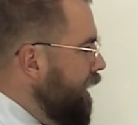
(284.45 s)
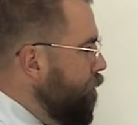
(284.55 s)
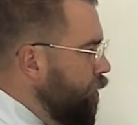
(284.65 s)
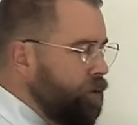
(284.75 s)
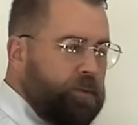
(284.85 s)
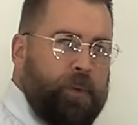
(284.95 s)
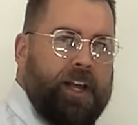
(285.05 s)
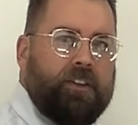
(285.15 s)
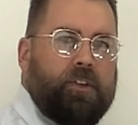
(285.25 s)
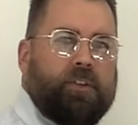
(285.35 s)
y muchos
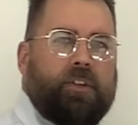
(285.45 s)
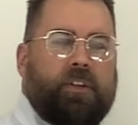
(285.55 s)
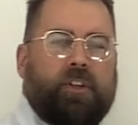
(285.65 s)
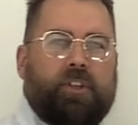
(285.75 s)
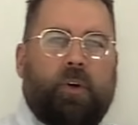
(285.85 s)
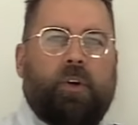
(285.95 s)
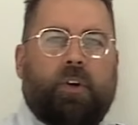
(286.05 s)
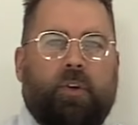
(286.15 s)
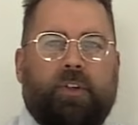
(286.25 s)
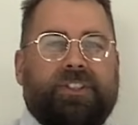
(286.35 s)
muertos, yo
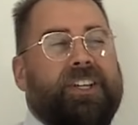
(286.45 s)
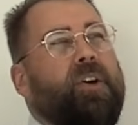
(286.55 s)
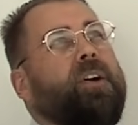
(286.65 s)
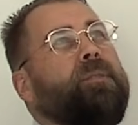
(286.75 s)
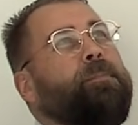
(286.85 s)
oro, Señor,